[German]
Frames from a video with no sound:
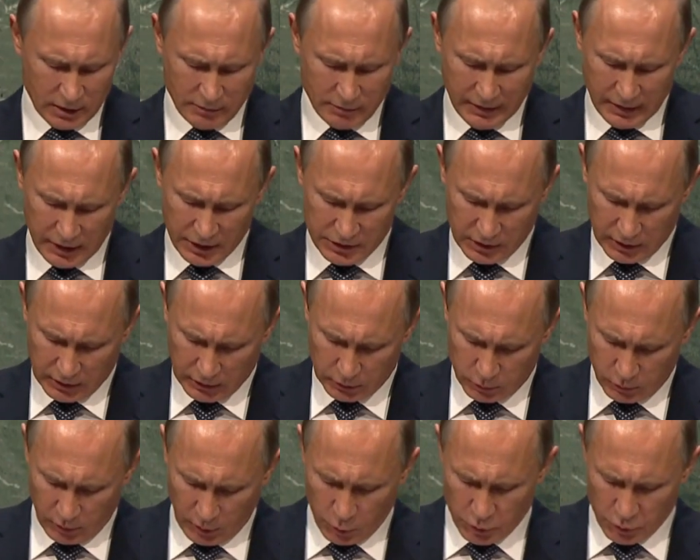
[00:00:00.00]
die bereits
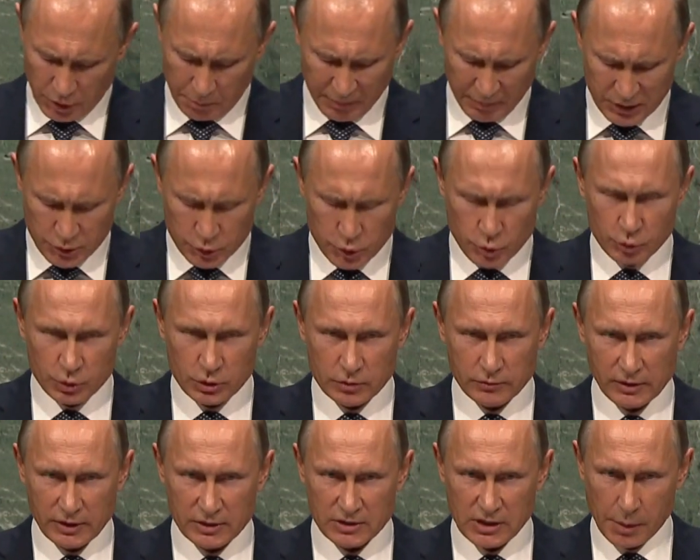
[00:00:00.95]
Blut geleckt
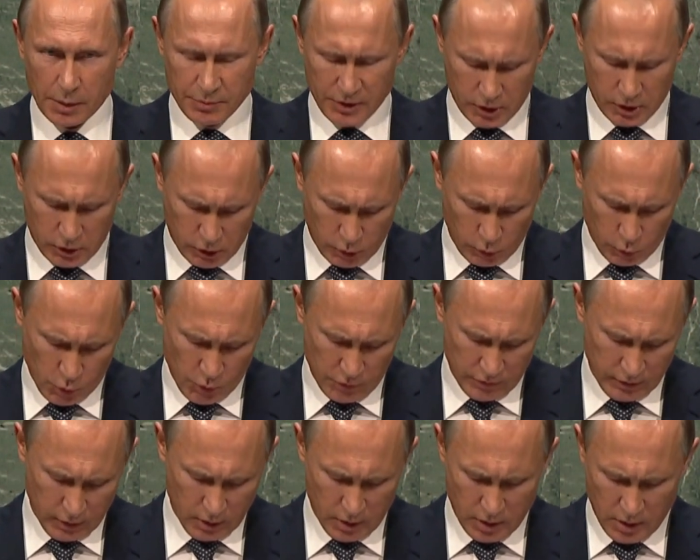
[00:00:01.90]
haben, nicht erlauben,